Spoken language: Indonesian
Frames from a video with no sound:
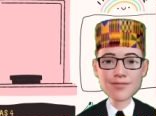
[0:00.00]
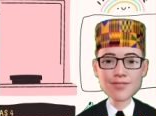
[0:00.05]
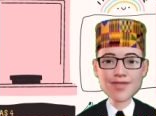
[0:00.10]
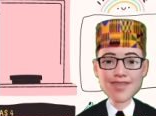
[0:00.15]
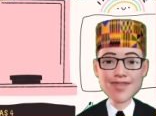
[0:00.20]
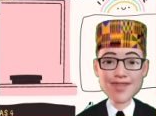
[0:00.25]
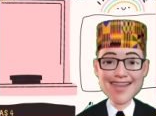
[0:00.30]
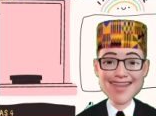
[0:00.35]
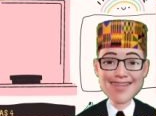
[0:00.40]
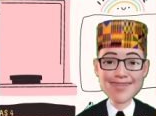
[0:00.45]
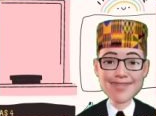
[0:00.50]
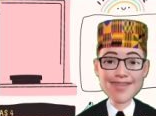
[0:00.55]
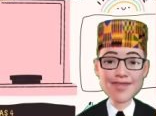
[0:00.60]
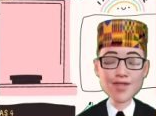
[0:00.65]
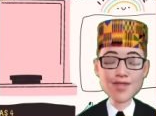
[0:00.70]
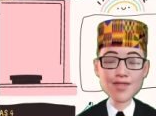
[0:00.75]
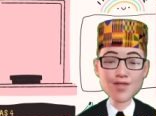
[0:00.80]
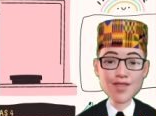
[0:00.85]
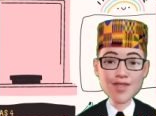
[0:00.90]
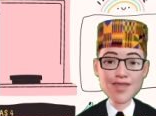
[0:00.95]
kita
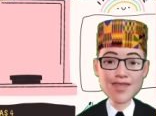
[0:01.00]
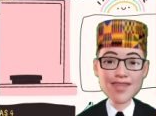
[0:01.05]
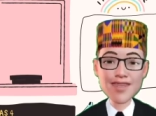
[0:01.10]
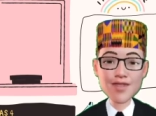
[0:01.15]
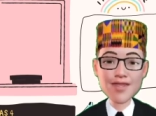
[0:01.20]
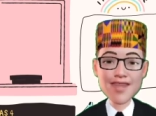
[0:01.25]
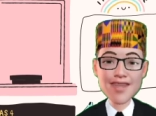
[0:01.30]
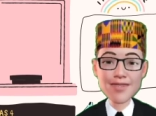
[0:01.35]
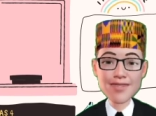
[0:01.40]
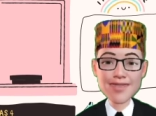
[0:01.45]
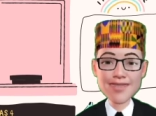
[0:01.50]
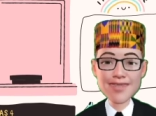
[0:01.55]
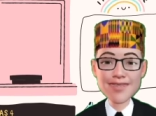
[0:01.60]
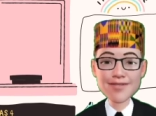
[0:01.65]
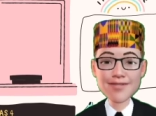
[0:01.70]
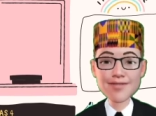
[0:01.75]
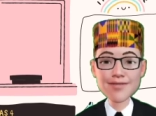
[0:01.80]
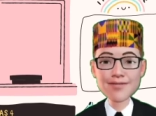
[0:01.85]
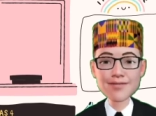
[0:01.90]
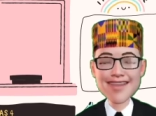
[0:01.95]
harus
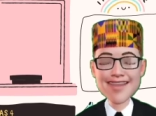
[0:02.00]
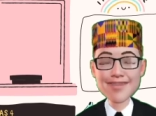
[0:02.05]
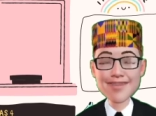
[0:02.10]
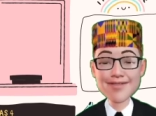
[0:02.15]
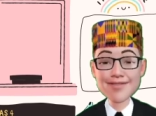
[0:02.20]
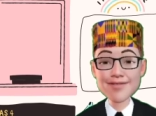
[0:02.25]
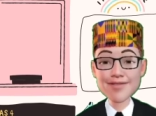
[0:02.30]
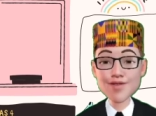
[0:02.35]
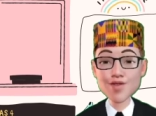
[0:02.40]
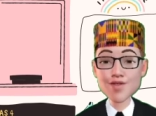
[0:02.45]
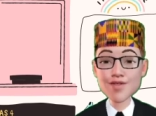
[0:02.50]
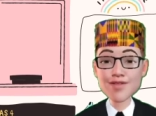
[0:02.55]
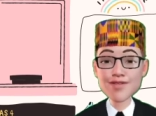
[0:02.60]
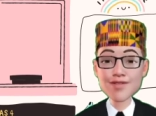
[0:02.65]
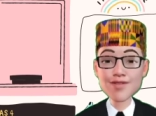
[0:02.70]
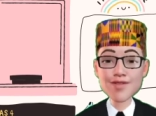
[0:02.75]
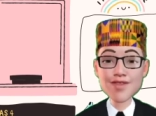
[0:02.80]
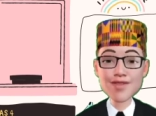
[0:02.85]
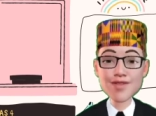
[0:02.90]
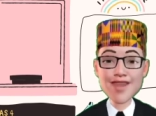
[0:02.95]
mencermati cara
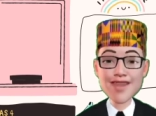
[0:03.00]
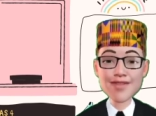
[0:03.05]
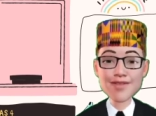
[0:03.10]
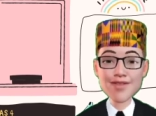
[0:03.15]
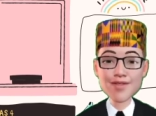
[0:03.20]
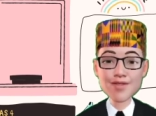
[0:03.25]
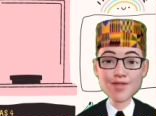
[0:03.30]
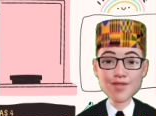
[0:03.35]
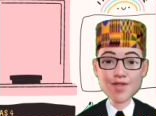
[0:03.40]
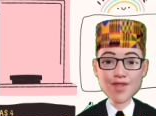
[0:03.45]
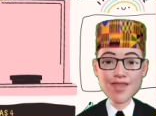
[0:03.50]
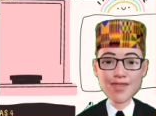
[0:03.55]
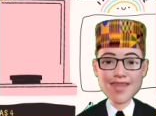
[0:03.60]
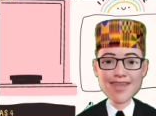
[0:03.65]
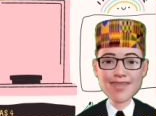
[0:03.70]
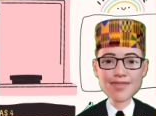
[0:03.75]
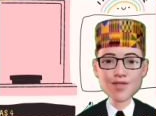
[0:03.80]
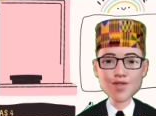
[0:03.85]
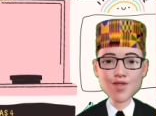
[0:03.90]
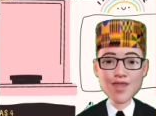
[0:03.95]
menulis penggalan
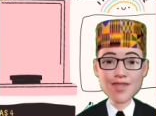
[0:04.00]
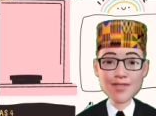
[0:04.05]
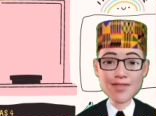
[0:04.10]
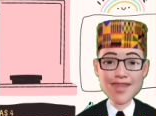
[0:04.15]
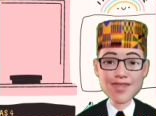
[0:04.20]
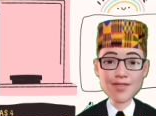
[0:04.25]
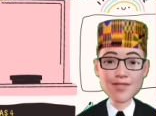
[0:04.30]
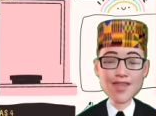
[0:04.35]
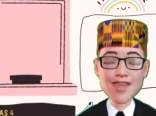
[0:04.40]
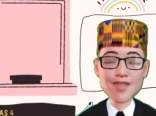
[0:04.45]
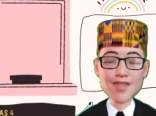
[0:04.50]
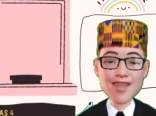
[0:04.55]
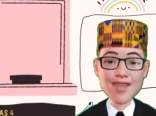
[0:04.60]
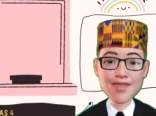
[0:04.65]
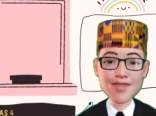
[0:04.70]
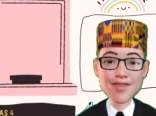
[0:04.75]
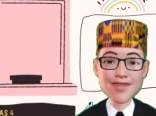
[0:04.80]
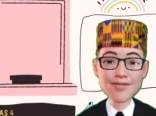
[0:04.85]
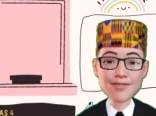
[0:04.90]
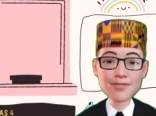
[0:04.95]
Quran Surat
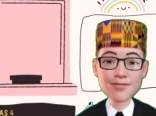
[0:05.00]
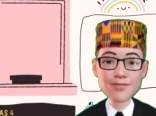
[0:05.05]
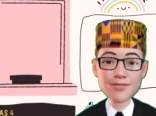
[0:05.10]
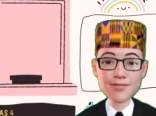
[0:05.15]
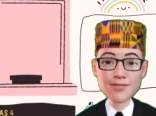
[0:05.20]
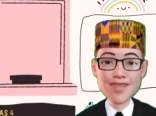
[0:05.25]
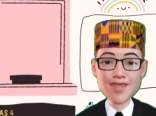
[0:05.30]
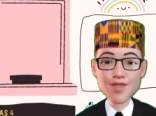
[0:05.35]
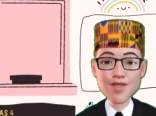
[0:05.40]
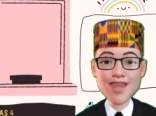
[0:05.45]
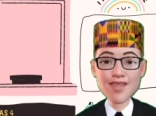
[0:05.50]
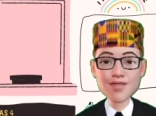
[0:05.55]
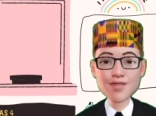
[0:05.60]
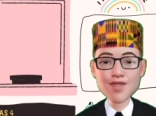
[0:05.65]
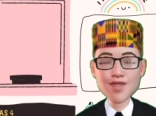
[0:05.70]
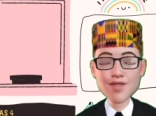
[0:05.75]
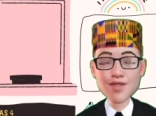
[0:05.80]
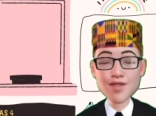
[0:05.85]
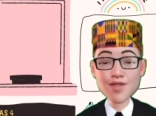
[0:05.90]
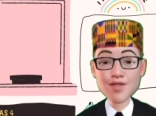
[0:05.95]
Al-Falaq
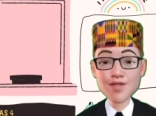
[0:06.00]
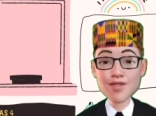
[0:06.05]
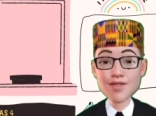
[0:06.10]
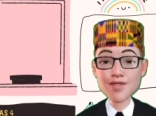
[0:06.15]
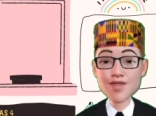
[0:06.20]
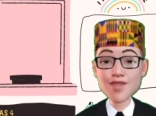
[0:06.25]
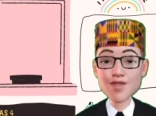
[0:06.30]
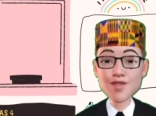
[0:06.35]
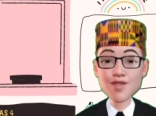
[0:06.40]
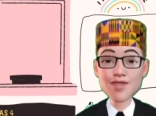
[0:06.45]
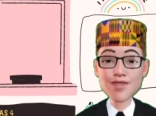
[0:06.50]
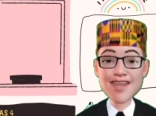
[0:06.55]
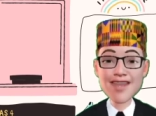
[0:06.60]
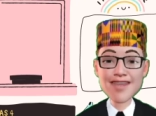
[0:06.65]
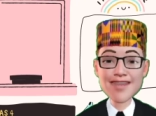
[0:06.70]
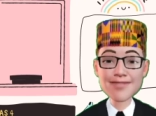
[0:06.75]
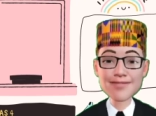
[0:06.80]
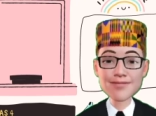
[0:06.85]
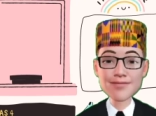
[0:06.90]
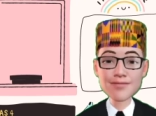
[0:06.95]
termasuk
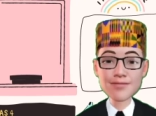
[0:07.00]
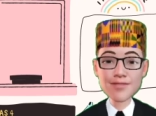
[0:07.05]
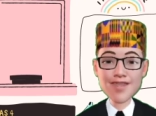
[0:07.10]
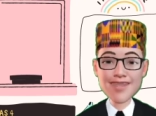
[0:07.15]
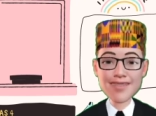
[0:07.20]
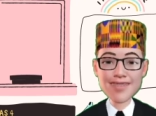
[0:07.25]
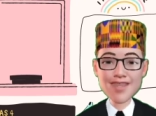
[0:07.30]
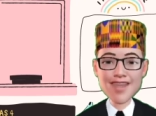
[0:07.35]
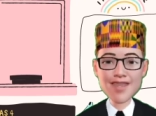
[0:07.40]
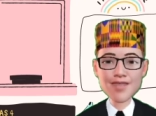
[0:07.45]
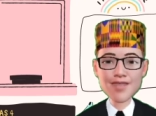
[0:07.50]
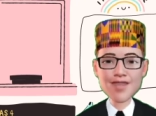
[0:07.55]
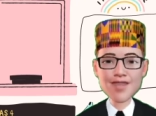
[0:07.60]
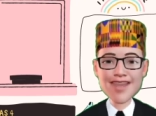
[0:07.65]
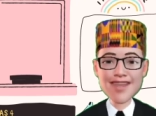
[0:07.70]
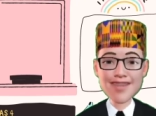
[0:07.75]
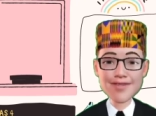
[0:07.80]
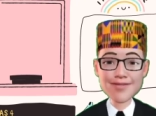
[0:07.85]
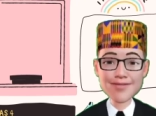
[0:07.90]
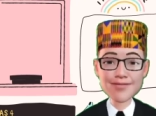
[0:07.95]
huruf-hurufnya.
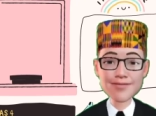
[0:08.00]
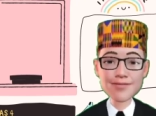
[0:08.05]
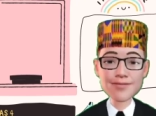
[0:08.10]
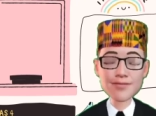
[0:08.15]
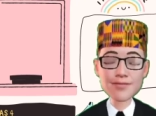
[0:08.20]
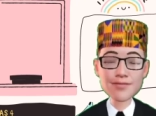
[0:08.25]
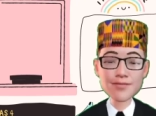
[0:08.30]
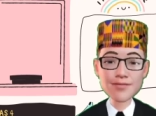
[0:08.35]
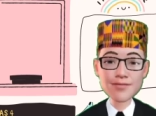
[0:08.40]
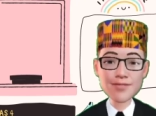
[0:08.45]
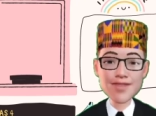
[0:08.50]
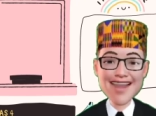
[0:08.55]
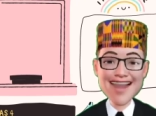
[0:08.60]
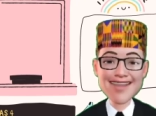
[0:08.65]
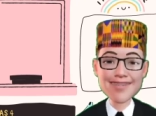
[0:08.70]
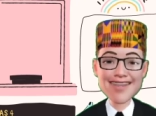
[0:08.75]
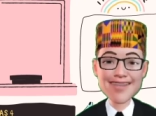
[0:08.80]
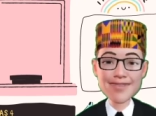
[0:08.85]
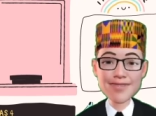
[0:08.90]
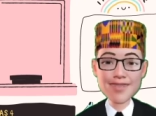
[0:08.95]
Misalnya, di
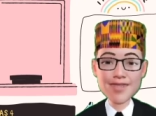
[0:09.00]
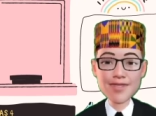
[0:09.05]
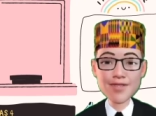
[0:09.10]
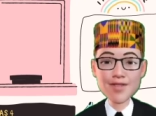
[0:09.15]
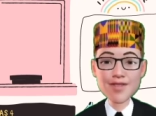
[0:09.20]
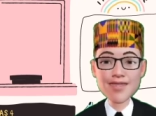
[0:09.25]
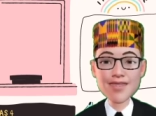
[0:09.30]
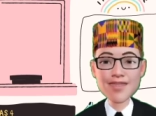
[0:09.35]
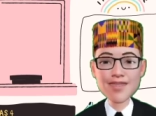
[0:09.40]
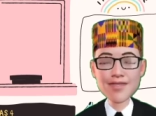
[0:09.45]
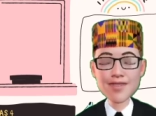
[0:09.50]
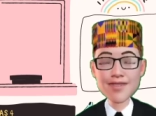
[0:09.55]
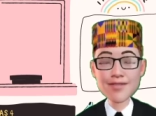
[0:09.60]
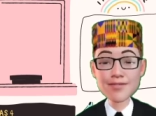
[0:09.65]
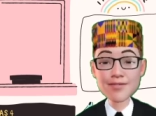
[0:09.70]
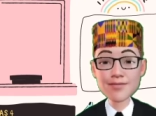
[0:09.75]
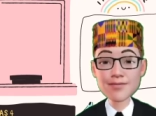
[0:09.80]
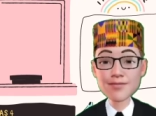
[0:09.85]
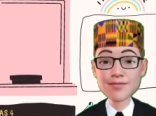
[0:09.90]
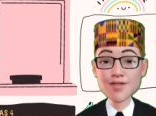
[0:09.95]
ayat 1,
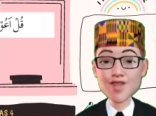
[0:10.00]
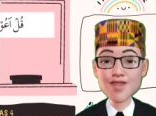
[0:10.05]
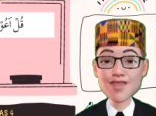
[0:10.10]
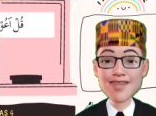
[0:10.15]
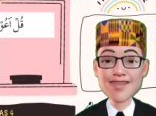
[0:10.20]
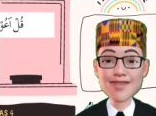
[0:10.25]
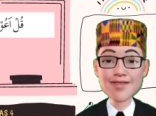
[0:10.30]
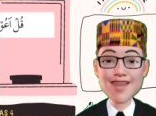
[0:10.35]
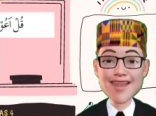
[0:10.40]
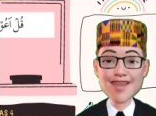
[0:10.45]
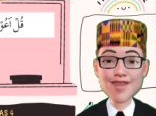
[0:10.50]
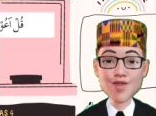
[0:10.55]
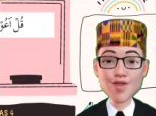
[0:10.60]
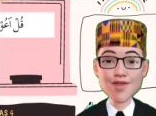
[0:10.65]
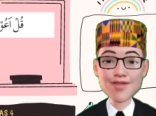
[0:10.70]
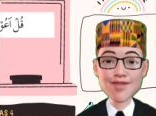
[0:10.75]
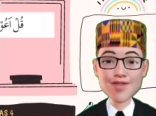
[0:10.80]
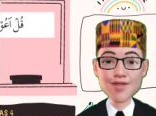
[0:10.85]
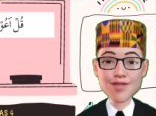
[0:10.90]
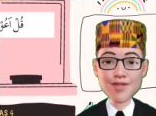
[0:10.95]
Kul
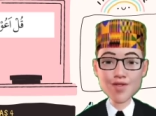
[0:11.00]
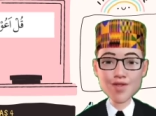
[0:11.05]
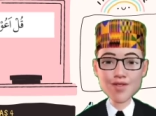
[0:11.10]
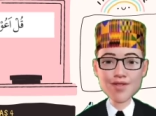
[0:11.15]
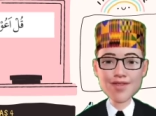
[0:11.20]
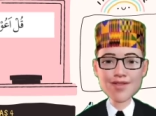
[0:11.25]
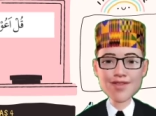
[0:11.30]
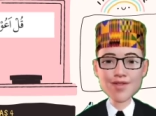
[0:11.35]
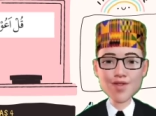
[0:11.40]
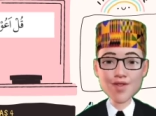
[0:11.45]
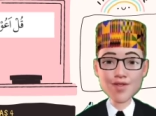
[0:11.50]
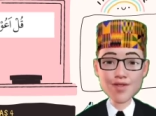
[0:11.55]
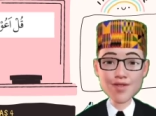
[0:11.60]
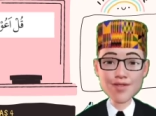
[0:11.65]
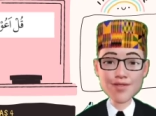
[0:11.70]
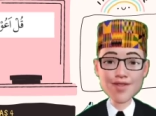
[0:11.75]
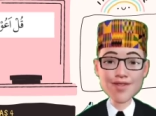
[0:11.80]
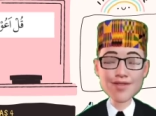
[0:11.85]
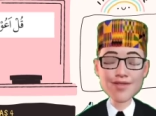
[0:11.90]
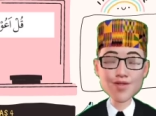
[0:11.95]
a'udhu
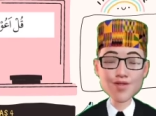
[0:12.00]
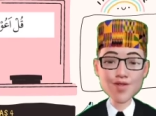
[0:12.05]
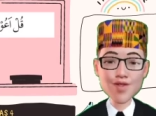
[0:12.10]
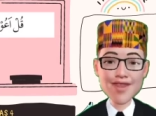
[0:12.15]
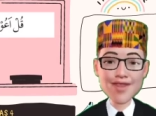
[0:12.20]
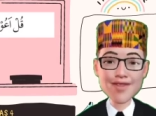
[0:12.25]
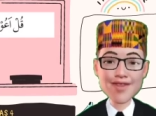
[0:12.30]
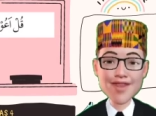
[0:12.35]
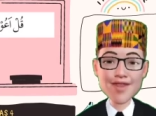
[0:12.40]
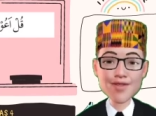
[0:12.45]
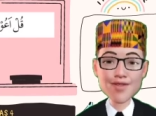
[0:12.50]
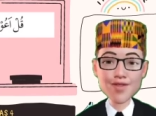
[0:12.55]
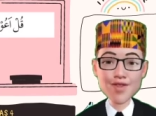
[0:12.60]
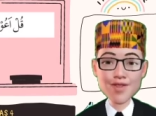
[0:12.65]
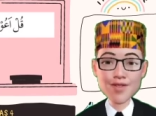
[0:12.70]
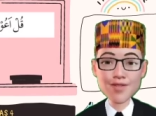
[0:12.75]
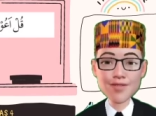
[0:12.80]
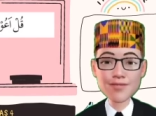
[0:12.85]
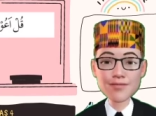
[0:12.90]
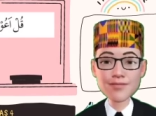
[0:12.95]
birabbil
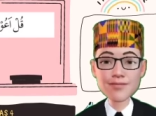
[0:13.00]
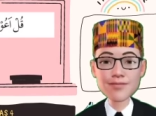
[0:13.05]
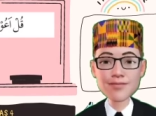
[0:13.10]
falaq